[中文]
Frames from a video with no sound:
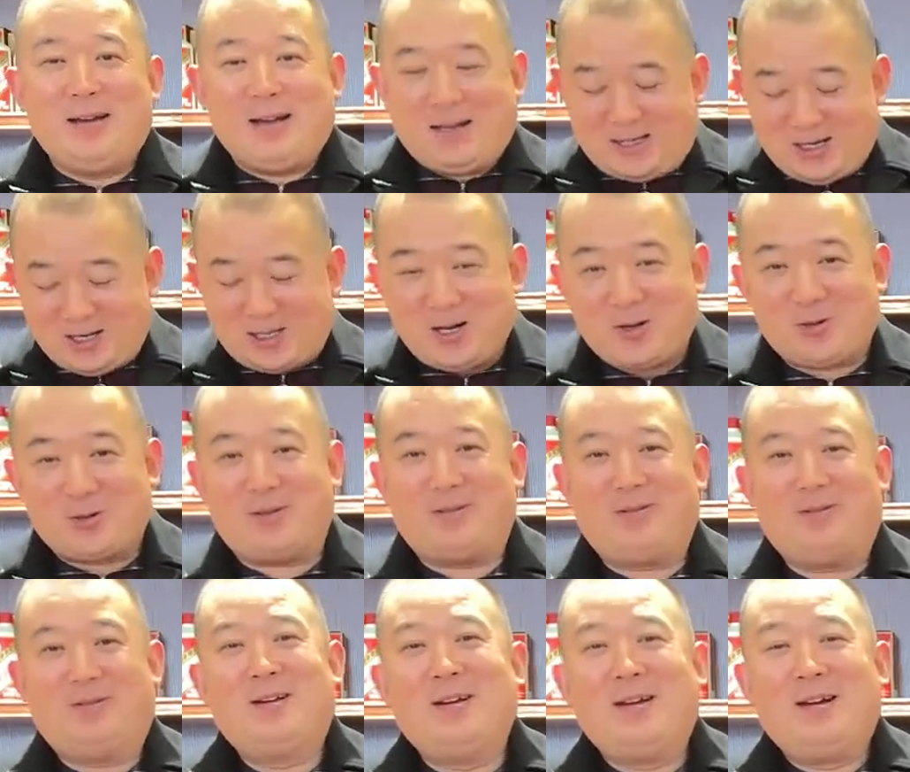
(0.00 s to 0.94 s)
像这种
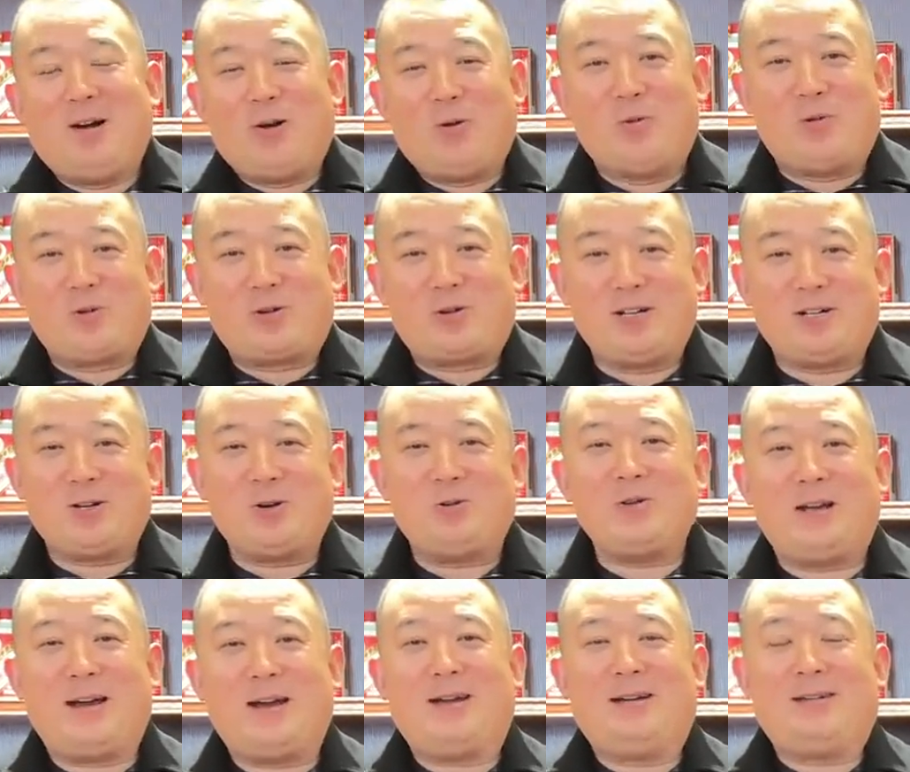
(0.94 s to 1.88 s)
五十周
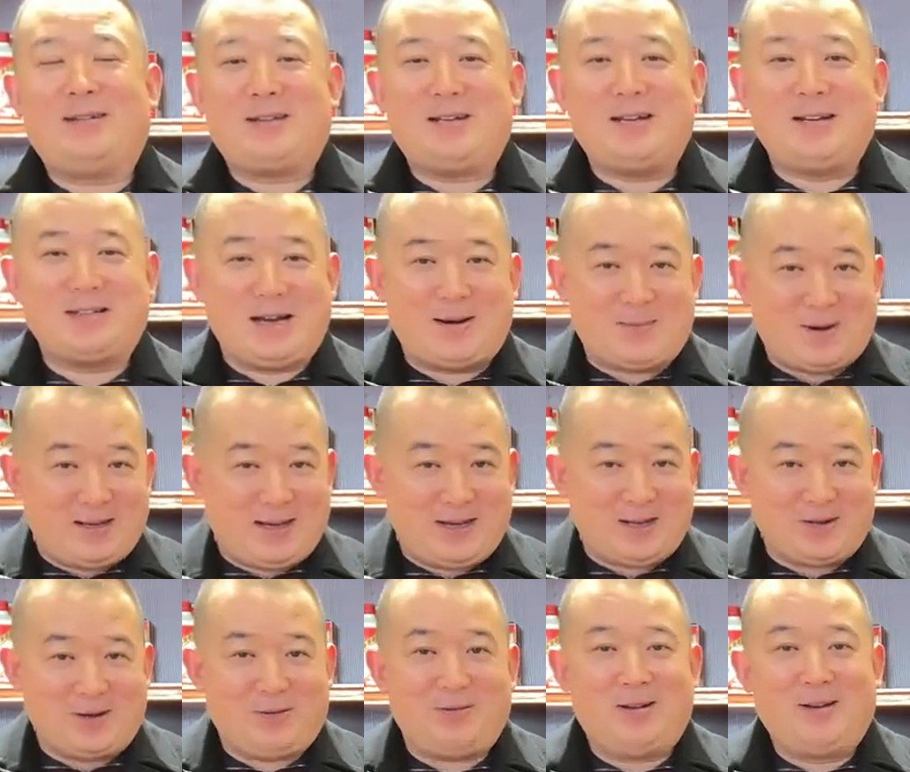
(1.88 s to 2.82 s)
年庆典茅台
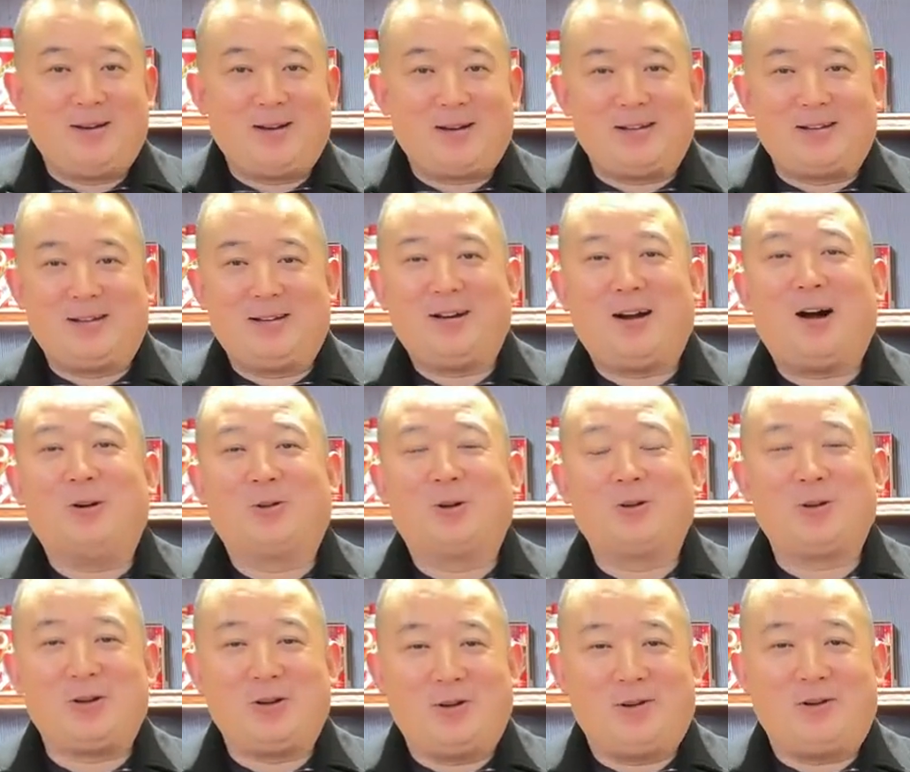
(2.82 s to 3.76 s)
酒，可能好多
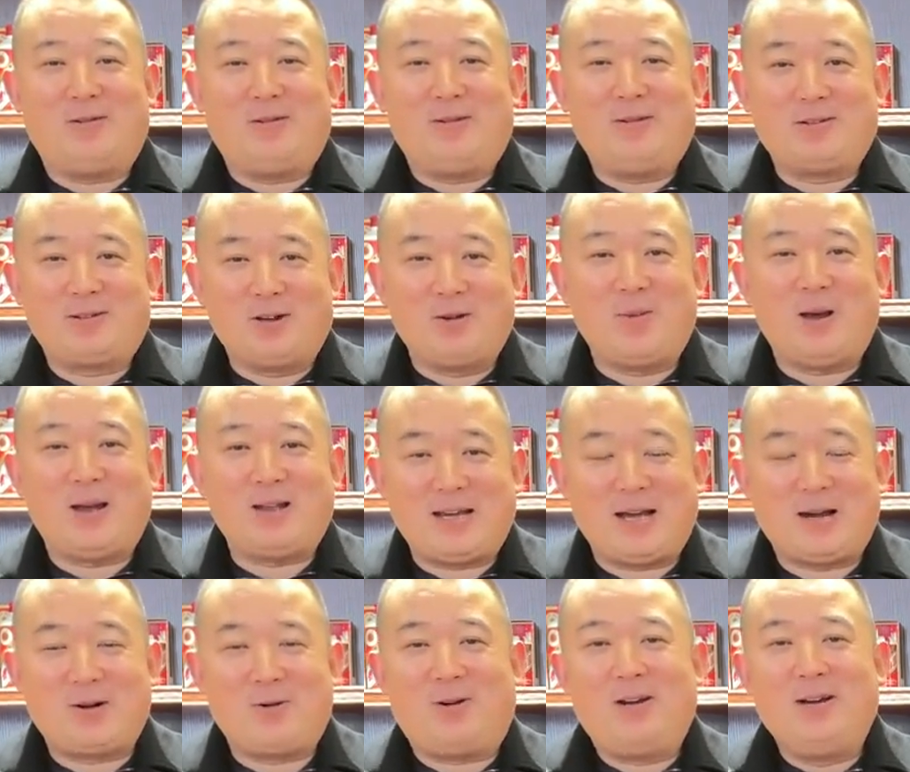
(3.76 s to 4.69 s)
酒友都没
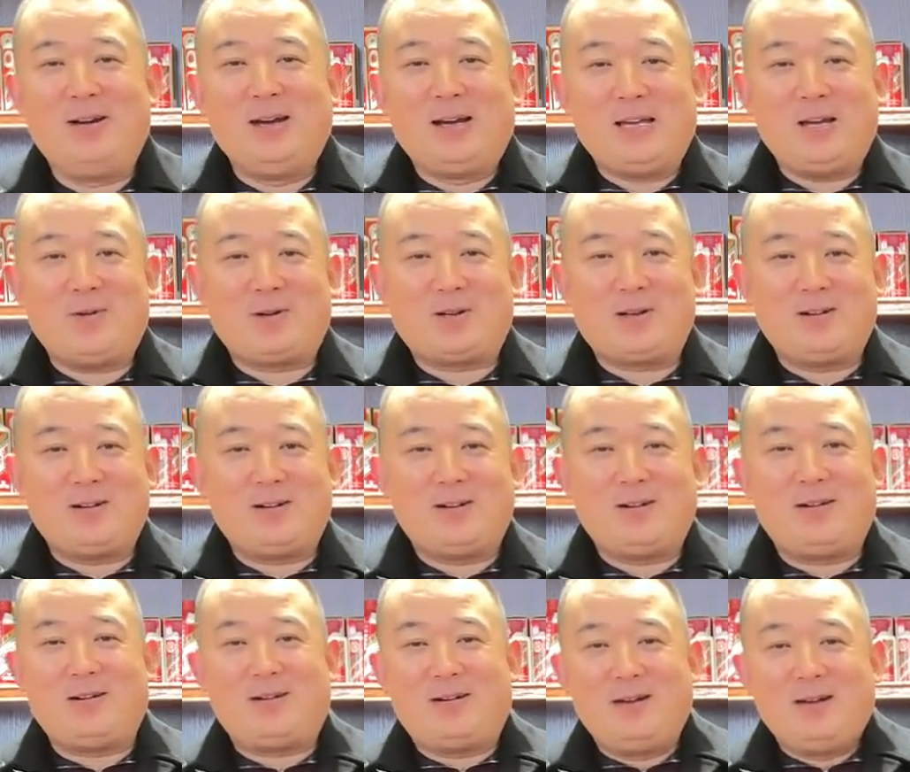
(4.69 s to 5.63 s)
见过，因为这
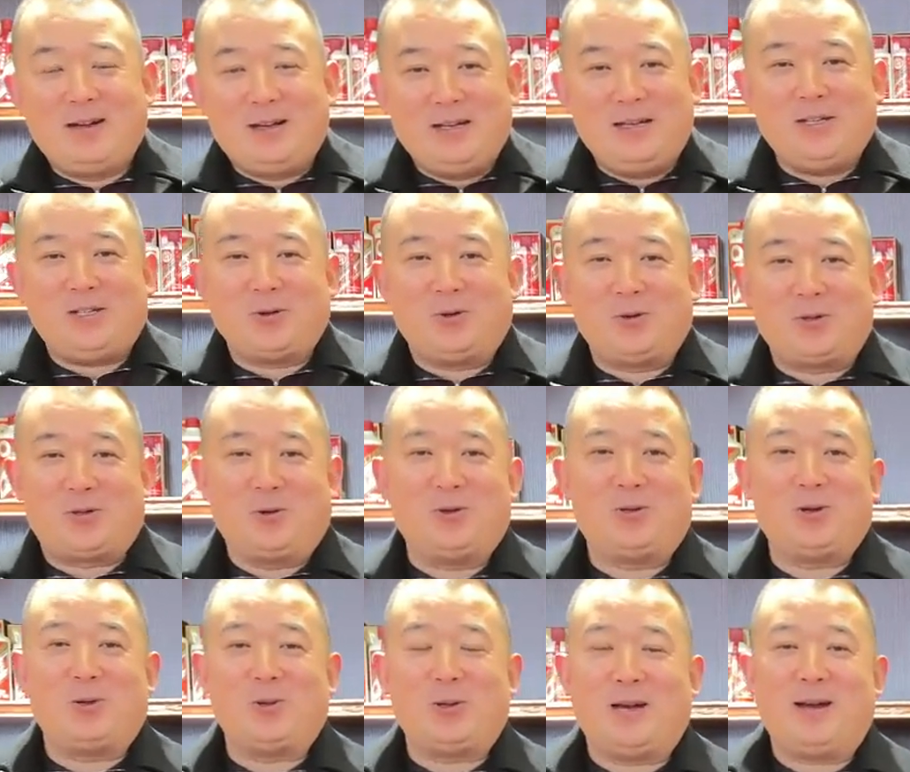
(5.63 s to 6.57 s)
是一九九
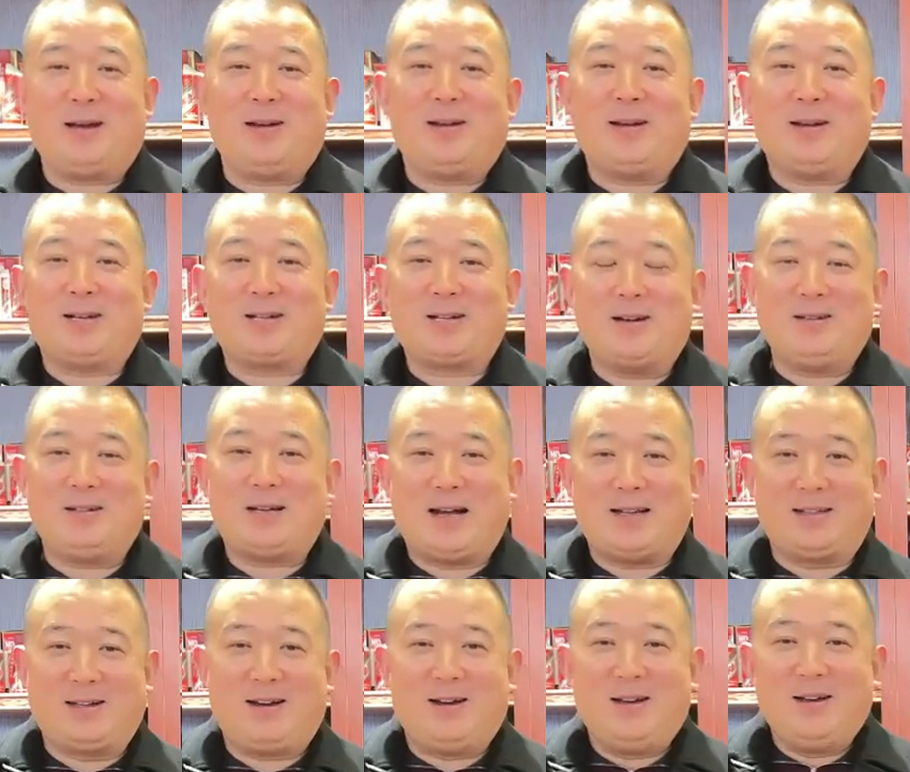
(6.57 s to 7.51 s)
九年生
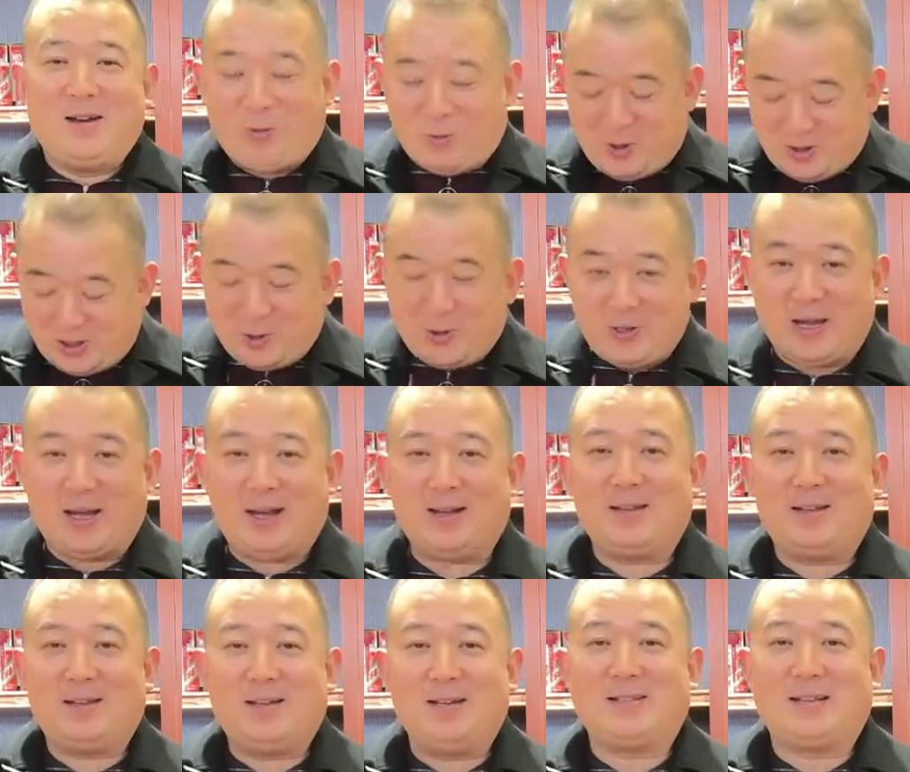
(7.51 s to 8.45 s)
产的五十周年
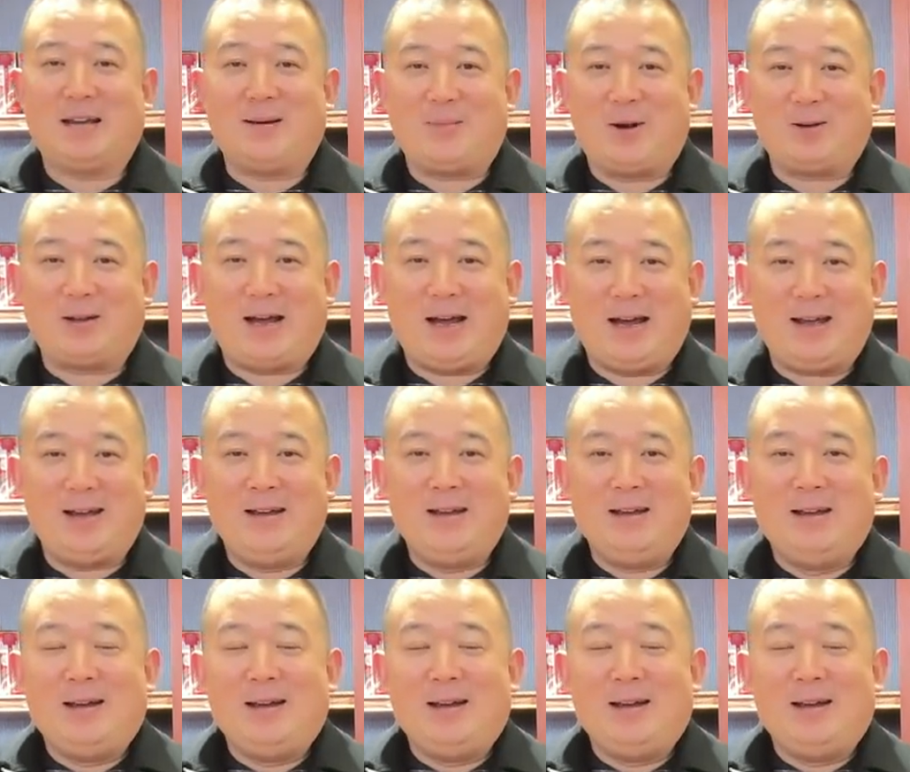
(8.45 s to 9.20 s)
庆典茅台，